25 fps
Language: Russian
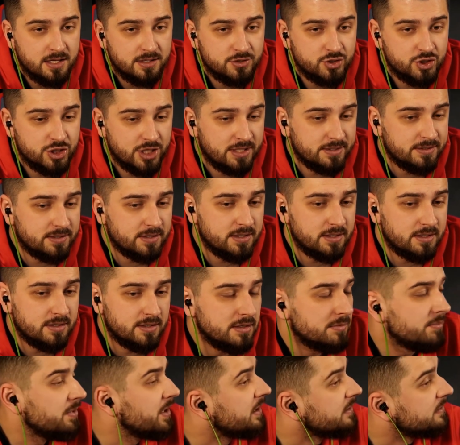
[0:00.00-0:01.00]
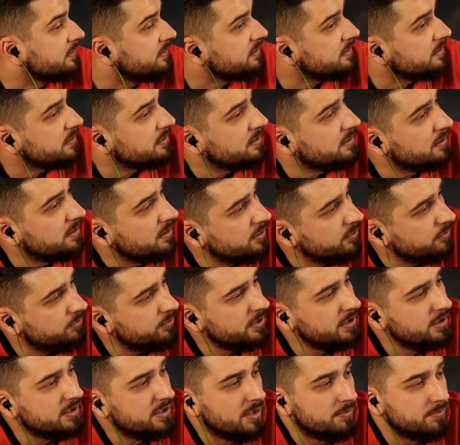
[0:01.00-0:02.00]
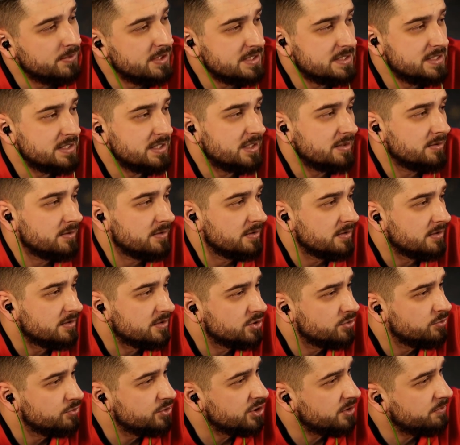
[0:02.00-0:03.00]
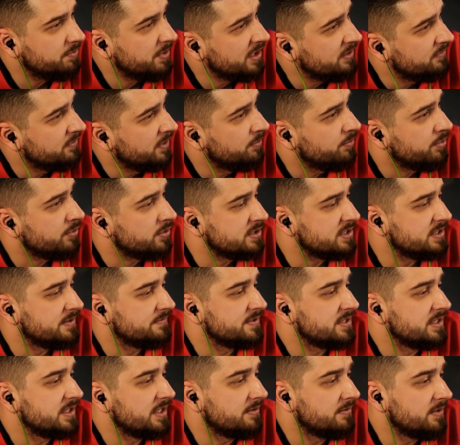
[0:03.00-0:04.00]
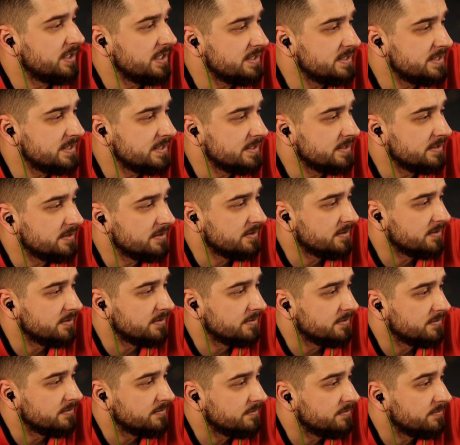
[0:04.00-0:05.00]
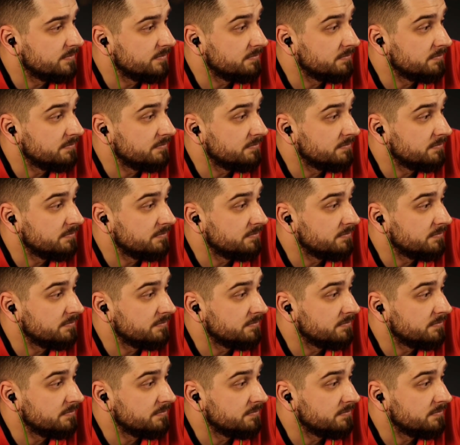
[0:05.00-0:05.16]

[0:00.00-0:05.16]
чата, ребят, э, любые, там несколько штучек, пять вопросов задавайте.